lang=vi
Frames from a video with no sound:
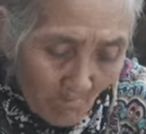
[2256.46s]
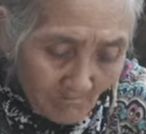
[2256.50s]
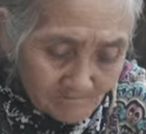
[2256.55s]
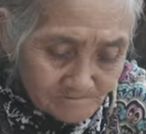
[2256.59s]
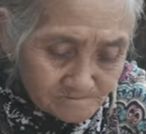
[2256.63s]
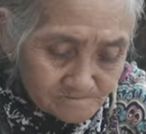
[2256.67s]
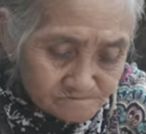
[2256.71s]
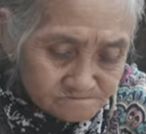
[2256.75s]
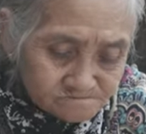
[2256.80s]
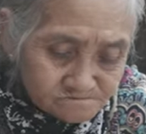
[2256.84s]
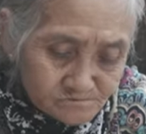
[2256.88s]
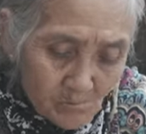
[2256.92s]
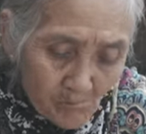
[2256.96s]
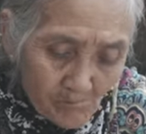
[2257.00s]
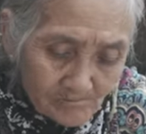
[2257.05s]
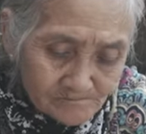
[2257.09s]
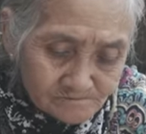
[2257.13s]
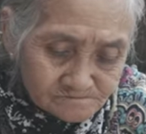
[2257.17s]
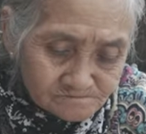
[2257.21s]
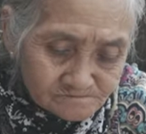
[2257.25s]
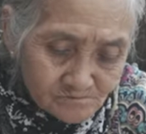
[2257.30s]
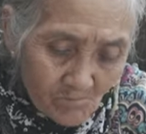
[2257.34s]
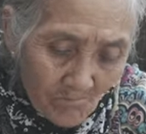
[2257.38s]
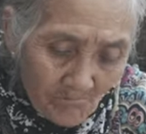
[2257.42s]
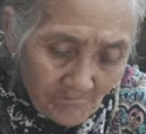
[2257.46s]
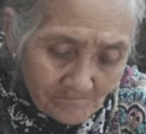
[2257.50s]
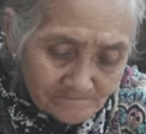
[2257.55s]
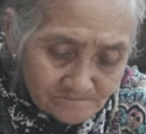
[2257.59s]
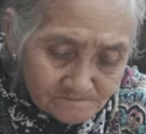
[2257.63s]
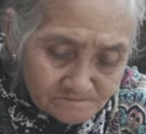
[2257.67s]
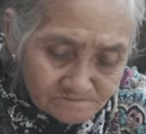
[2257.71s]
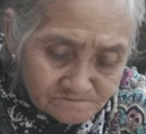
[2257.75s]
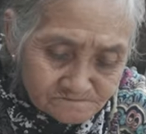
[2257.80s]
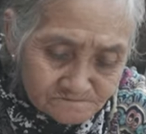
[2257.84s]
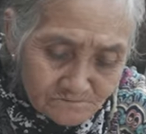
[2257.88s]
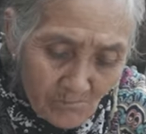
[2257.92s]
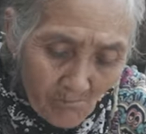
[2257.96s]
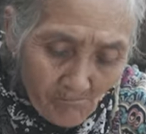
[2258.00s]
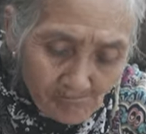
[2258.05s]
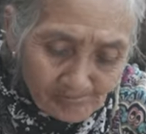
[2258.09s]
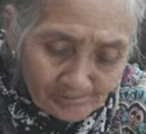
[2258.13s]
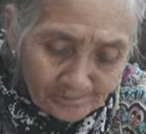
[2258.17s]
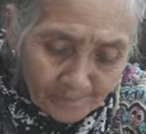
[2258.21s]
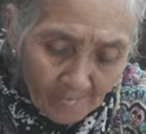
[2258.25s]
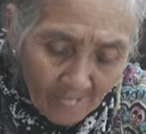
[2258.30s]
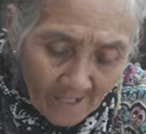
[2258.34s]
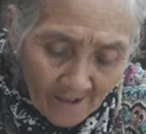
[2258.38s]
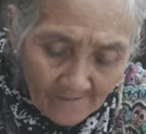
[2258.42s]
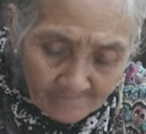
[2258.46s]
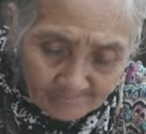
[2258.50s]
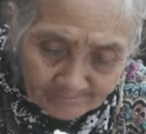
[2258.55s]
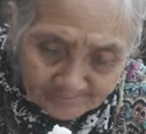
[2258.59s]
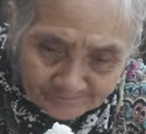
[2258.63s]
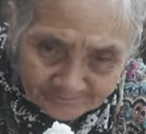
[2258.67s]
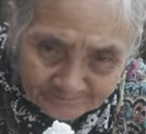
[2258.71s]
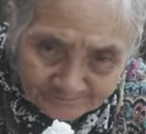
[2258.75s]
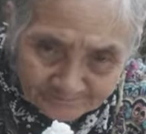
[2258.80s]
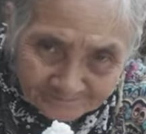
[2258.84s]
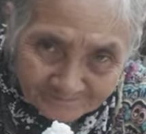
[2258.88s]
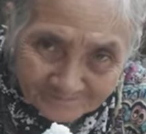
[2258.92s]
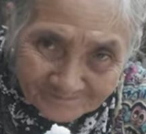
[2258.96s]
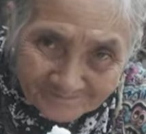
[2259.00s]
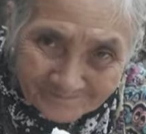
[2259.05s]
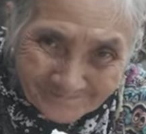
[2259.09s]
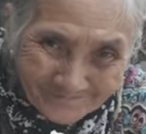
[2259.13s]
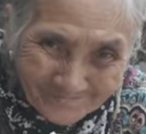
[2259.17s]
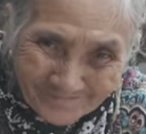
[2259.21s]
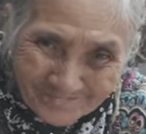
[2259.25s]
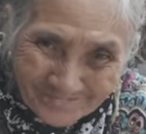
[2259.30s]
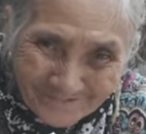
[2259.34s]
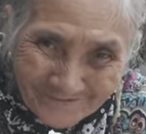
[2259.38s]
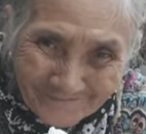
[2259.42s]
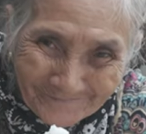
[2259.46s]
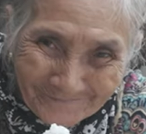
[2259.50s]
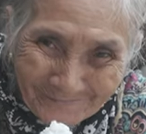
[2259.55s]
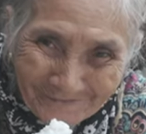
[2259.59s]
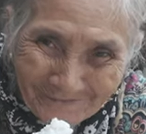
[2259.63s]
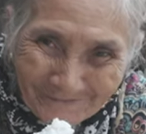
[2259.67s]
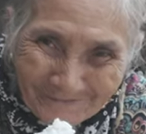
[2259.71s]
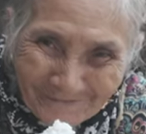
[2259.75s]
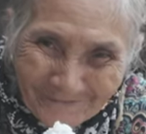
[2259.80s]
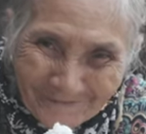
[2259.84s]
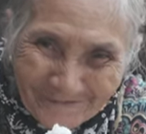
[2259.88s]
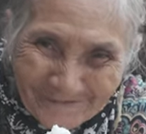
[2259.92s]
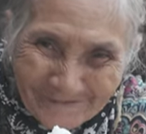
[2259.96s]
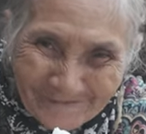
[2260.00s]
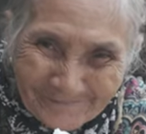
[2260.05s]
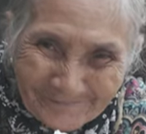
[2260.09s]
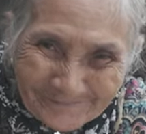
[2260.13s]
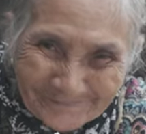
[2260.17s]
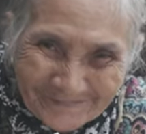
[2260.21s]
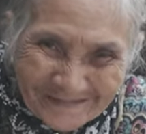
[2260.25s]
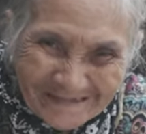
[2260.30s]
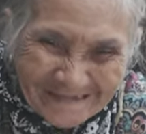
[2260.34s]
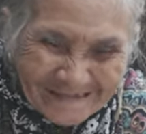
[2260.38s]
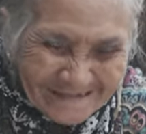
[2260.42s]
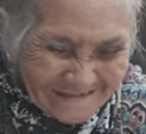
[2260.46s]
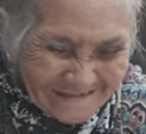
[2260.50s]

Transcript: Thấy thương bà quá. Răng thì hom hem còn có 2 cái răng à.